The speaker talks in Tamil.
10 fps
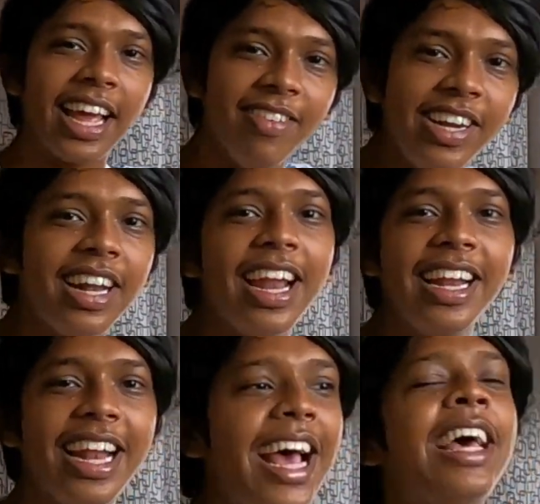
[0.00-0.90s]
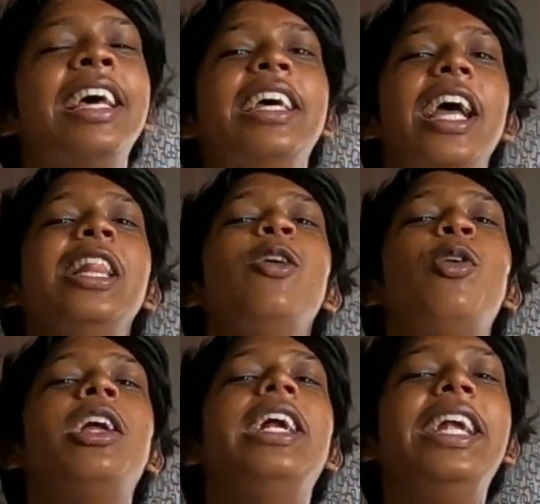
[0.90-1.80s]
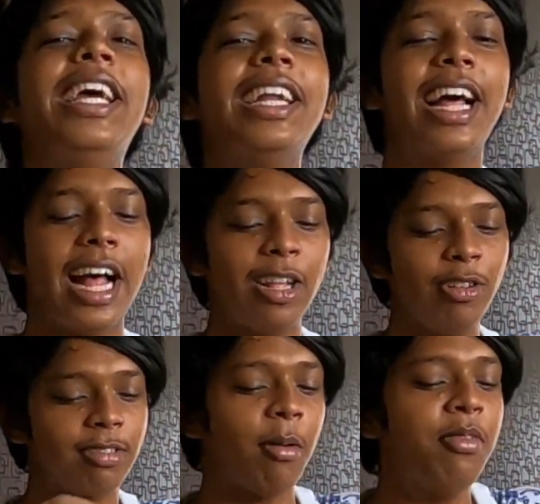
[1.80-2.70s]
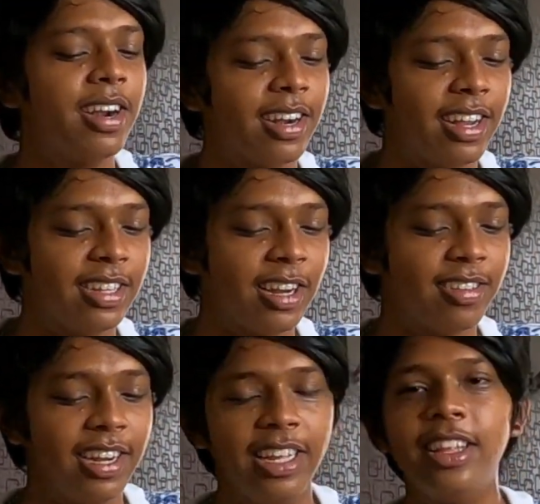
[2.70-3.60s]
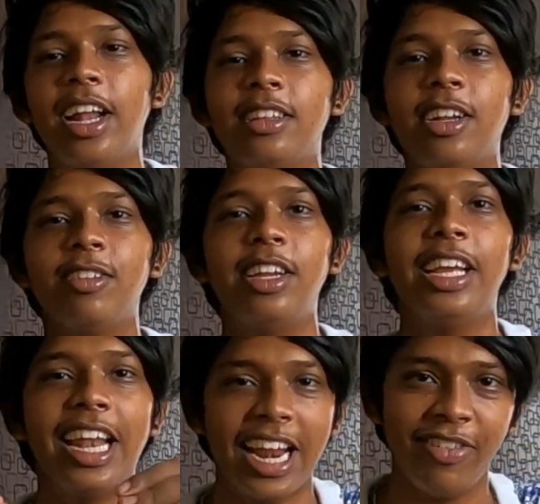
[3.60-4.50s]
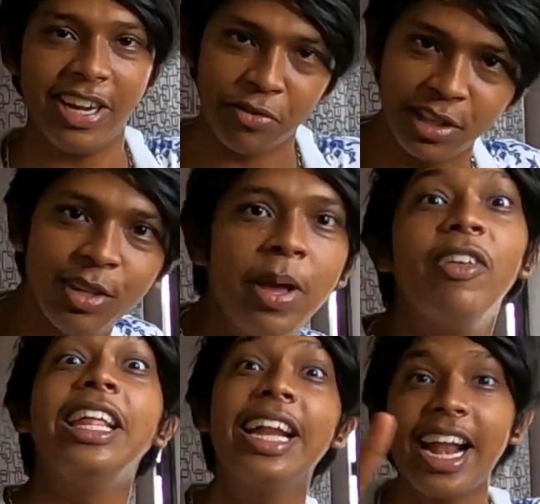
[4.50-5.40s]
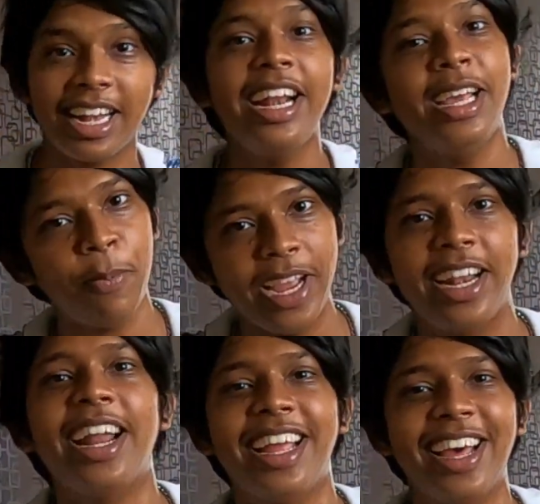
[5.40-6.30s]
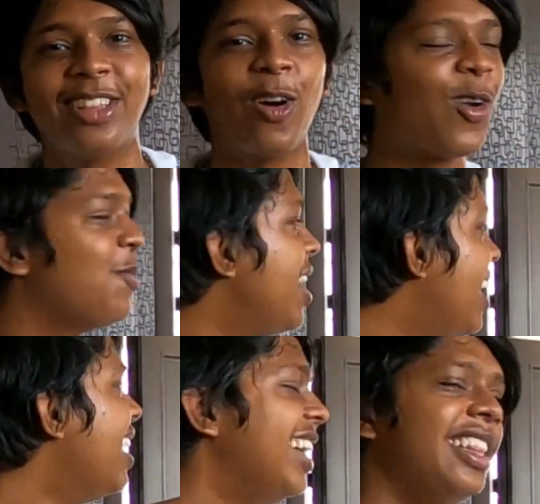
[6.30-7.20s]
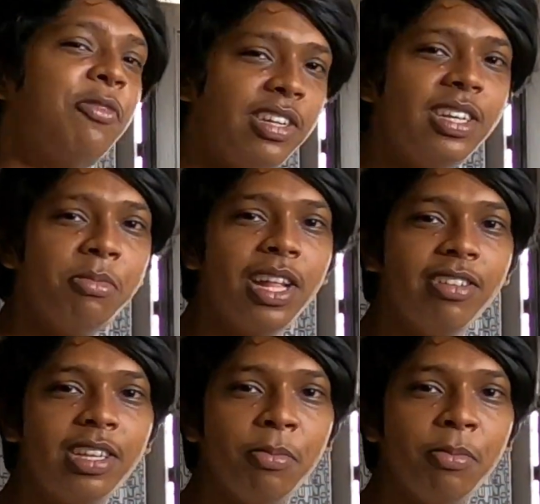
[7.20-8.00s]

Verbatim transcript: எங்கள் வீட்டிலன்னு இல்லை எந்த ஒரு இந்தியன் அதாவது தமிழ்நாட்டில் இருந்தாலும் சரி இந்தியா இருந்தாலும் சரி எல்லாரும் வீட்டு ஃப்ரிட்ஜுமே வெளிநாட்டிலே நீங்கள் போய் என்ஆர்ஐயாக இருந்தால் கூடமே இந்த ஃப்ரிட்ஜை இப்படி தான்